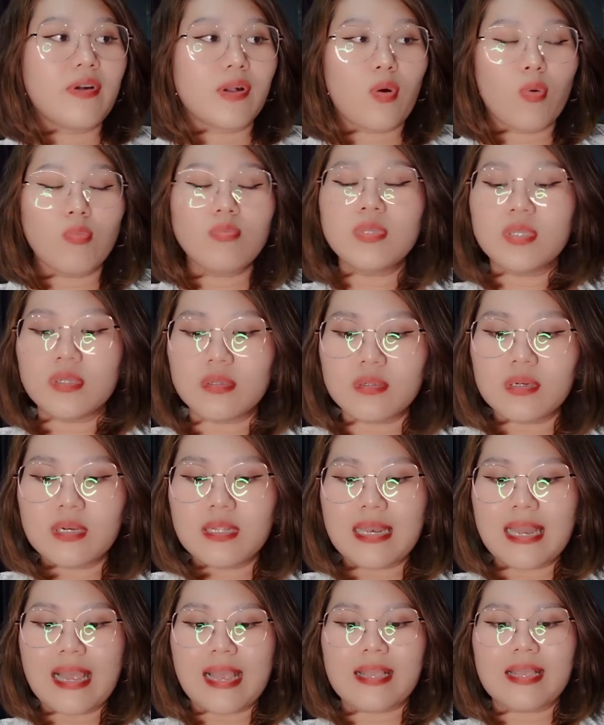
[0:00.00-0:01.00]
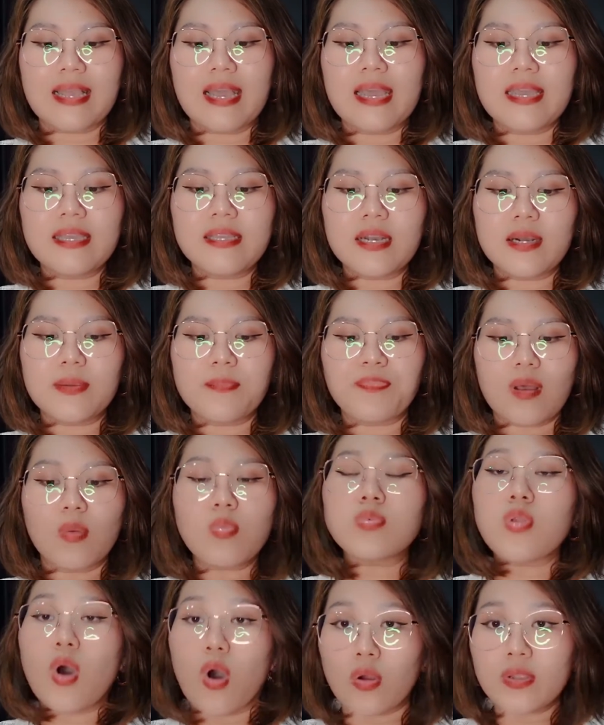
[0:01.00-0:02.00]
Và cũng như là cái
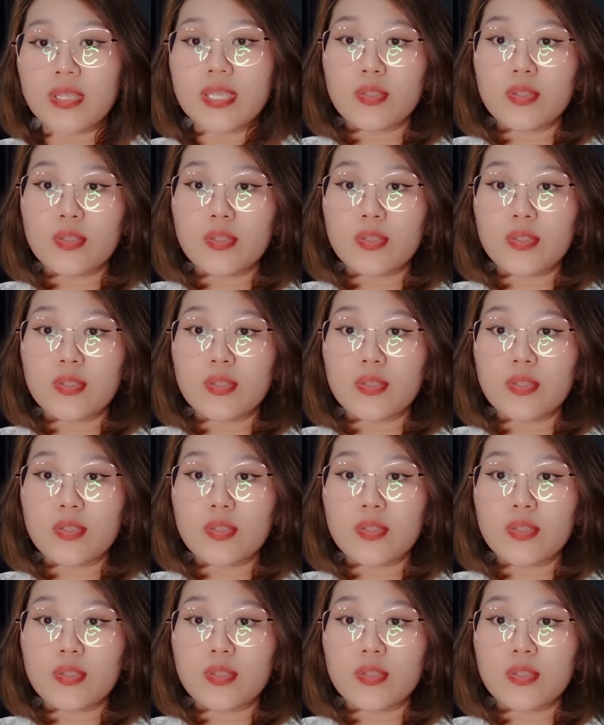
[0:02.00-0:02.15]
tốc độ